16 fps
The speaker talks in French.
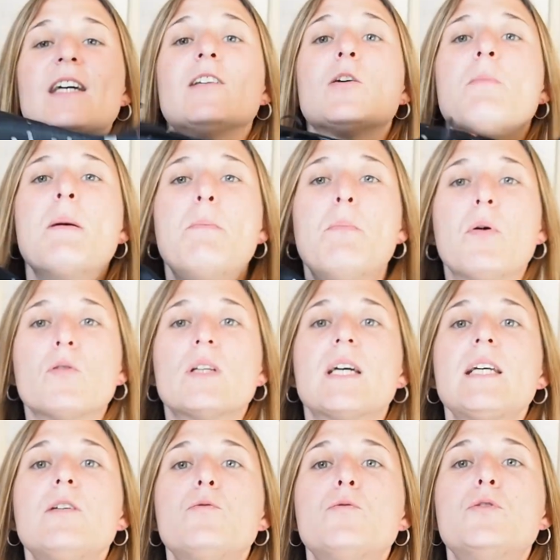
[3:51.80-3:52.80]
dans ma
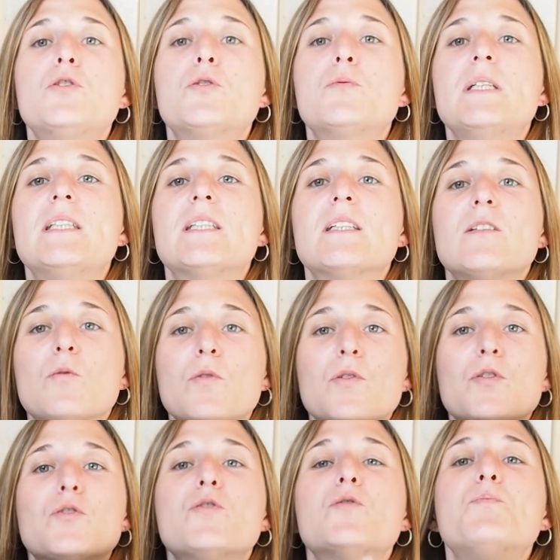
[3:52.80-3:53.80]
penderie tout de suite.
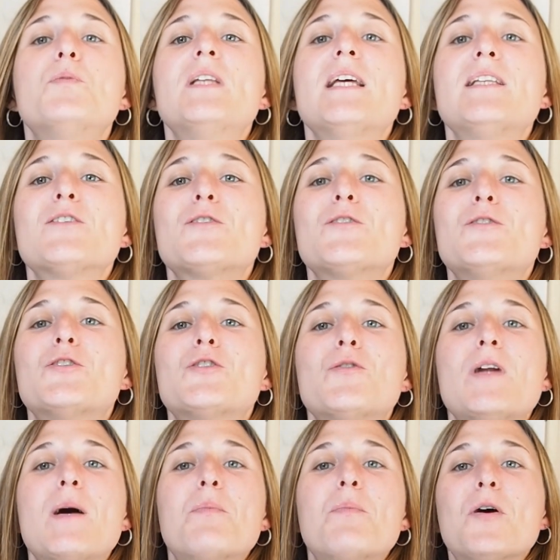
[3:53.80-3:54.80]
Donc euh, peut-être que je
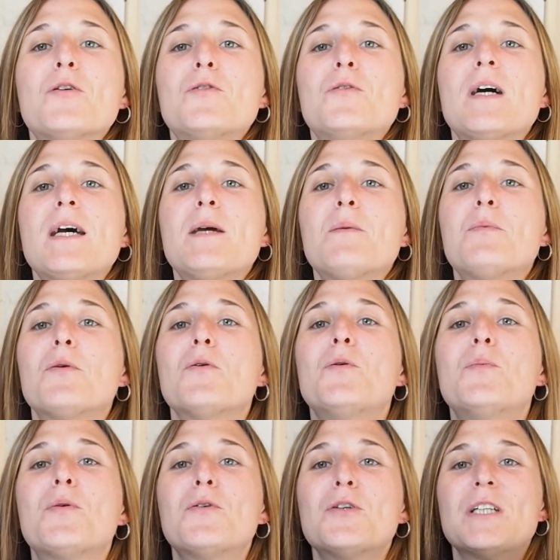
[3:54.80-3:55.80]
la porterai pour
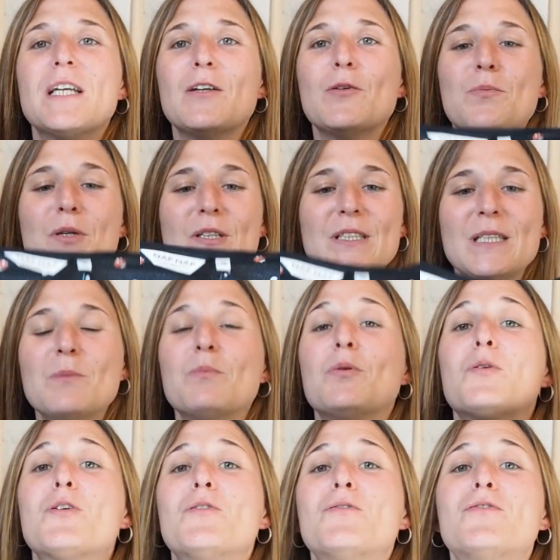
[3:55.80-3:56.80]
le prochain unboxing
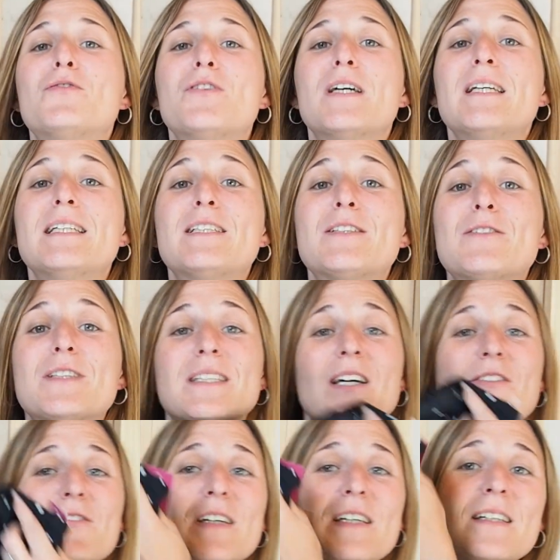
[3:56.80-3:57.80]
pour que vous voyez ce que
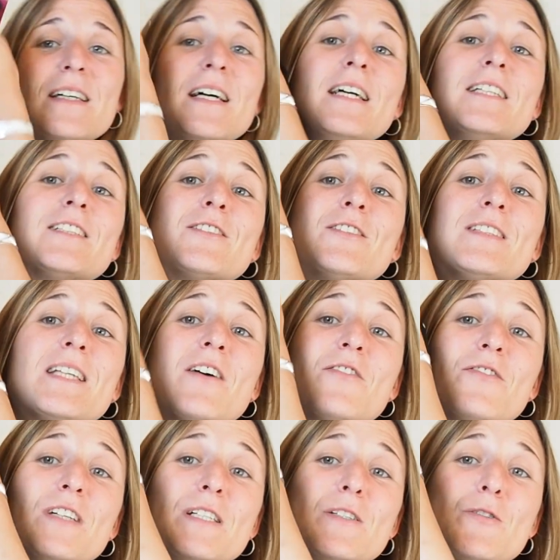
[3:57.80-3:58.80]
ça fait, ce que ça
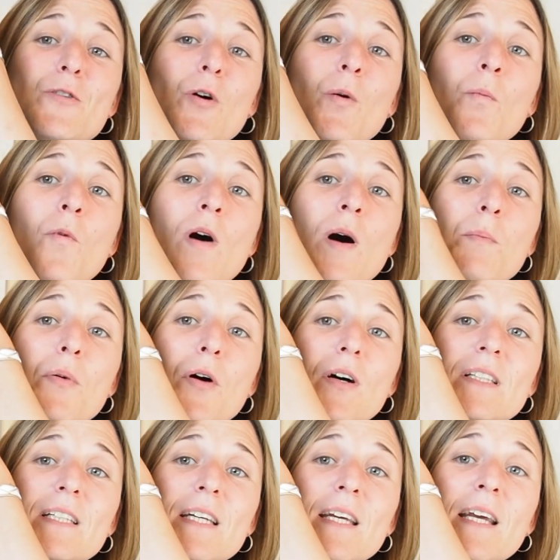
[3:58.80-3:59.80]
fait sur moi
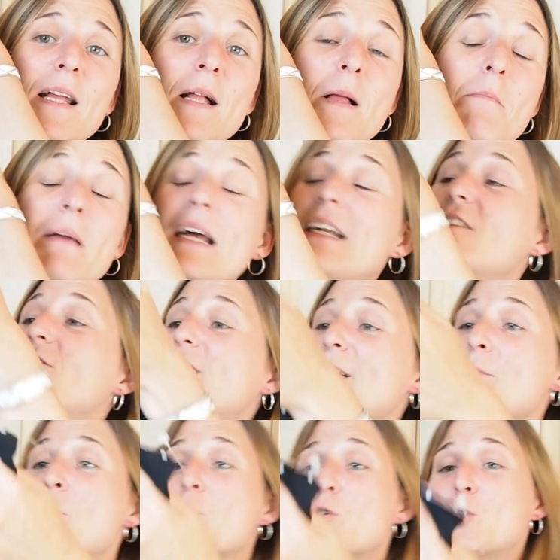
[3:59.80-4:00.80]
porter. Mais elle est
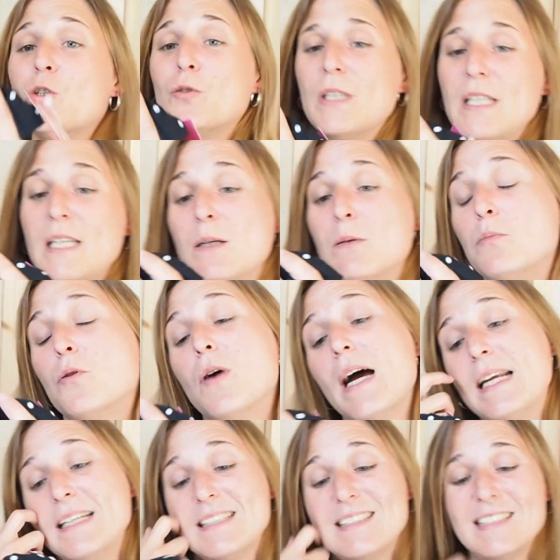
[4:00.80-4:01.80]
vraiment jolie. Bon,
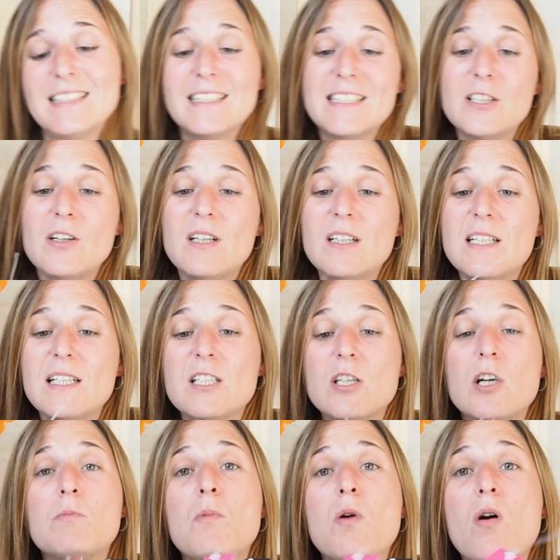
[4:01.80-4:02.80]
elle était soldée
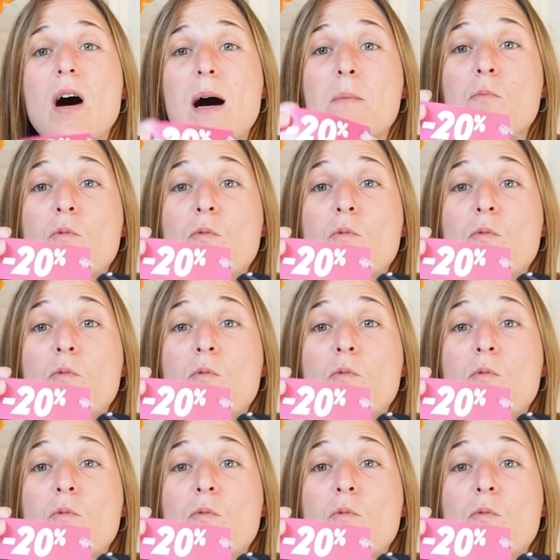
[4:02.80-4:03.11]
seulement à